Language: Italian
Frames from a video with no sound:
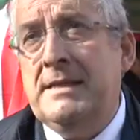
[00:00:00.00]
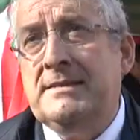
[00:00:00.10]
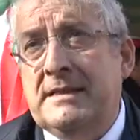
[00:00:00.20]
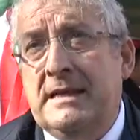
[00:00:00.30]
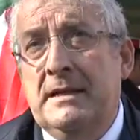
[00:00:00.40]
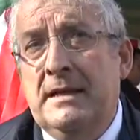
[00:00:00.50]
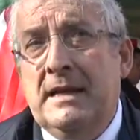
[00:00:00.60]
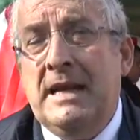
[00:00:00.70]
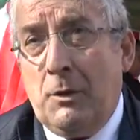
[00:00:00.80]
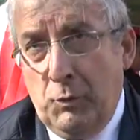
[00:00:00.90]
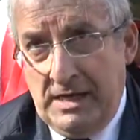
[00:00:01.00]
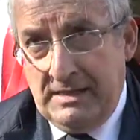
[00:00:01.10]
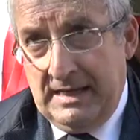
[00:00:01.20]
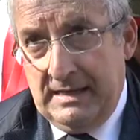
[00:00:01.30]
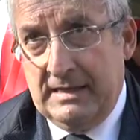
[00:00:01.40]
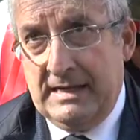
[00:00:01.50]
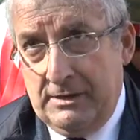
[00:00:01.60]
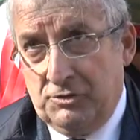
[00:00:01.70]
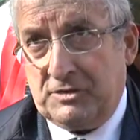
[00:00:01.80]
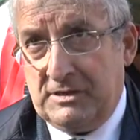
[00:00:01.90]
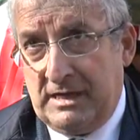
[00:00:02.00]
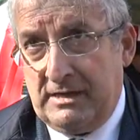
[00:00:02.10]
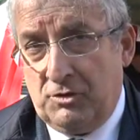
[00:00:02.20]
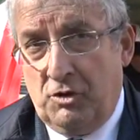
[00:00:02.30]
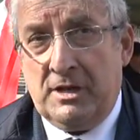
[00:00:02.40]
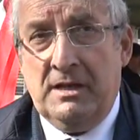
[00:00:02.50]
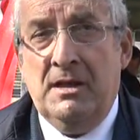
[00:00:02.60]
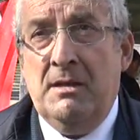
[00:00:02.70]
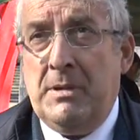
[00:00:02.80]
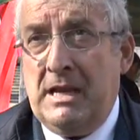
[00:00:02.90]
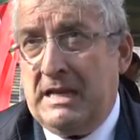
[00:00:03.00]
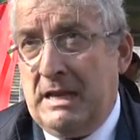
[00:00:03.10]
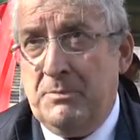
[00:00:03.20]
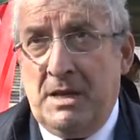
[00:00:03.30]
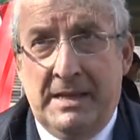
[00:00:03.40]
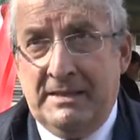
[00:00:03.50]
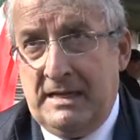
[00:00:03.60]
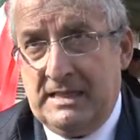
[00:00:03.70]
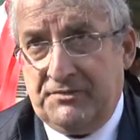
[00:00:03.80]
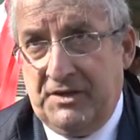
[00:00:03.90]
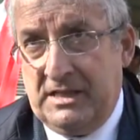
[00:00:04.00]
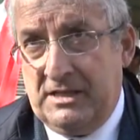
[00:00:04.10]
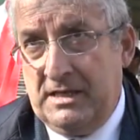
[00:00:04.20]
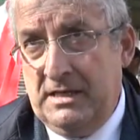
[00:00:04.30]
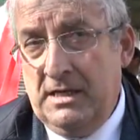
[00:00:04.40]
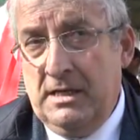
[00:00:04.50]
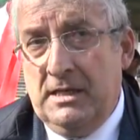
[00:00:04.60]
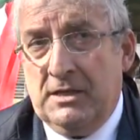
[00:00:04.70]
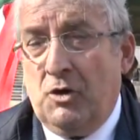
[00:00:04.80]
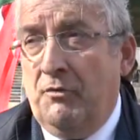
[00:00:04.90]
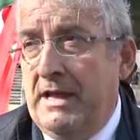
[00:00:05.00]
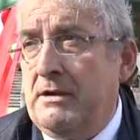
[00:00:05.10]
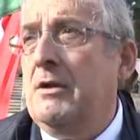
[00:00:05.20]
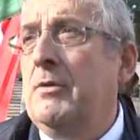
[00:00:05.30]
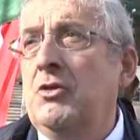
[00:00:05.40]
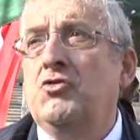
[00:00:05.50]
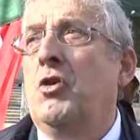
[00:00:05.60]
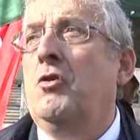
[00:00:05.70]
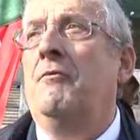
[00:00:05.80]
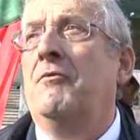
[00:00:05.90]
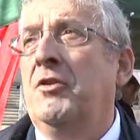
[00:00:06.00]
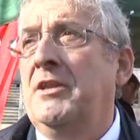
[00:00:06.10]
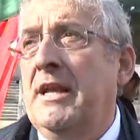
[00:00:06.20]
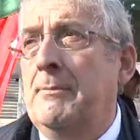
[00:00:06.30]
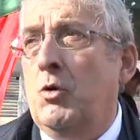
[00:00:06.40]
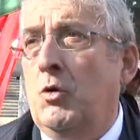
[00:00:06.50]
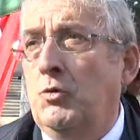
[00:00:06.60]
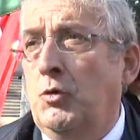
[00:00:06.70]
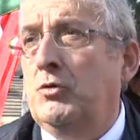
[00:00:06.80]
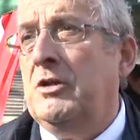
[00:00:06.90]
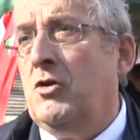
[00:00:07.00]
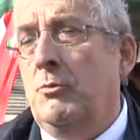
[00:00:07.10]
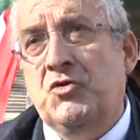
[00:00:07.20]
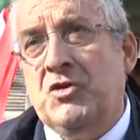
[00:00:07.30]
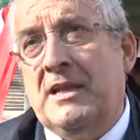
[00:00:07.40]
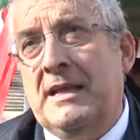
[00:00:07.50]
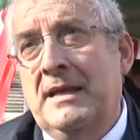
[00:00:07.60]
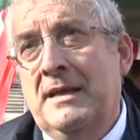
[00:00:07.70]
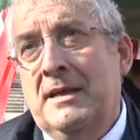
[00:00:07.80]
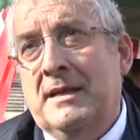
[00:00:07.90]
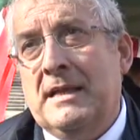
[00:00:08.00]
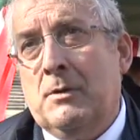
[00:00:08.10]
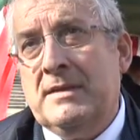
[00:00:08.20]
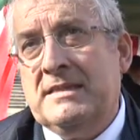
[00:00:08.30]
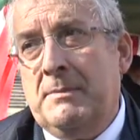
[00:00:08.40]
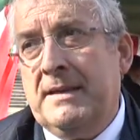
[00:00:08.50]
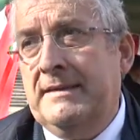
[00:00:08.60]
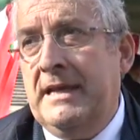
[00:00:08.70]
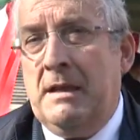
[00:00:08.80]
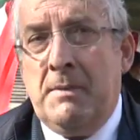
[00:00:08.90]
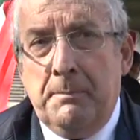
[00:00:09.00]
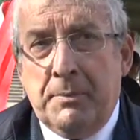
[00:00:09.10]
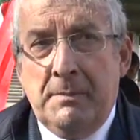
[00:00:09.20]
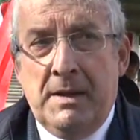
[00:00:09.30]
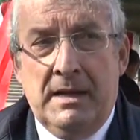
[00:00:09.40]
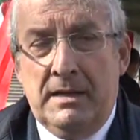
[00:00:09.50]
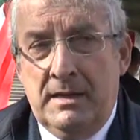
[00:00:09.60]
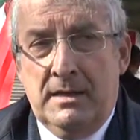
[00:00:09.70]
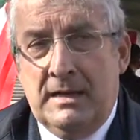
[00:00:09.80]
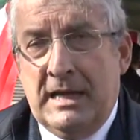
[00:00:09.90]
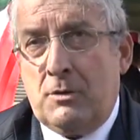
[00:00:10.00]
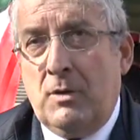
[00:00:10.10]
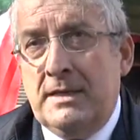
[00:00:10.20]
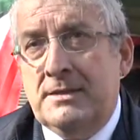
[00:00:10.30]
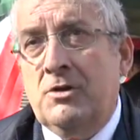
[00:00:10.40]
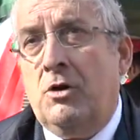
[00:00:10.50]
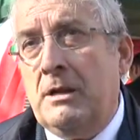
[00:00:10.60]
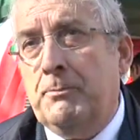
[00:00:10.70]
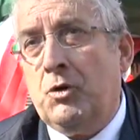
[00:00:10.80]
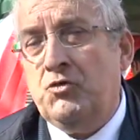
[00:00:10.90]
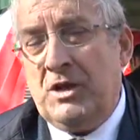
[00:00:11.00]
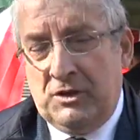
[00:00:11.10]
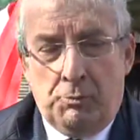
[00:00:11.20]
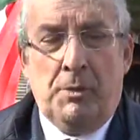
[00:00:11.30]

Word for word: essere la guida nei nostri territori per il cambiamento e la sfida di, di governo e quindi ci confronteremo con tutti a cominciare da, da questa mattina, ma prima la coalizione, il progetto,